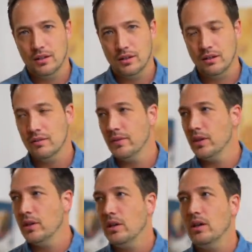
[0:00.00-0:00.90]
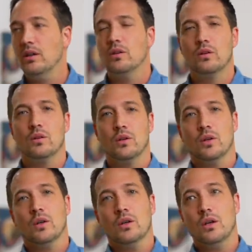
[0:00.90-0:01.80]
え」ええ
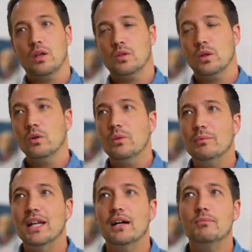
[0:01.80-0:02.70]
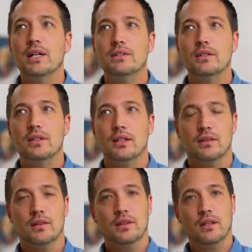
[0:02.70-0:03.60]
いやそれをウェブで販売するって
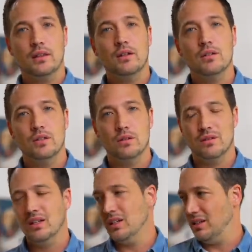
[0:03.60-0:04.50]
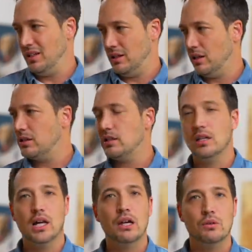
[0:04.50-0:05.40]
やってるんですよ。何
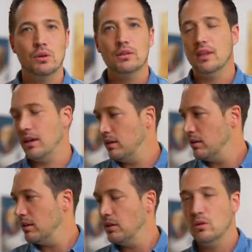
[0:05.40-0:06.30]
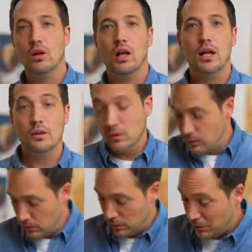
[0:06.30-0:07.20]
アクセサリーあるのって。あ、あるよ。
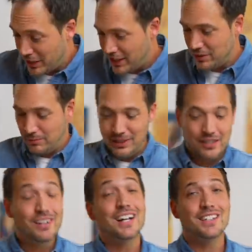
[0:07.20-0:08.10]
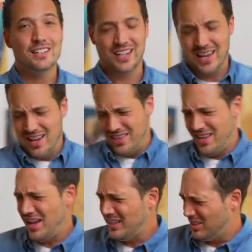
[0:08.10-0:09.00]
こ、ここにあるの。見て、お母さんち。
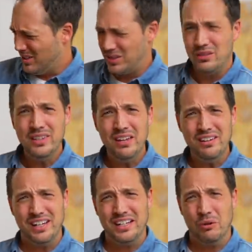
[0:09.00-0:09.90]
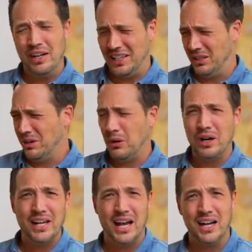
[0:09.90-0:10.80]
何それそんなのにお金、人がお
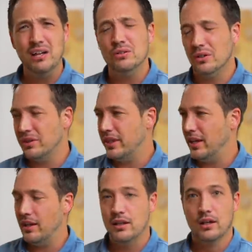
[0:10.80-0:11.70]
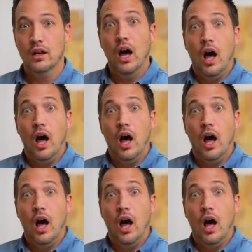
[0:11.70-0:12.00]
金払うのって。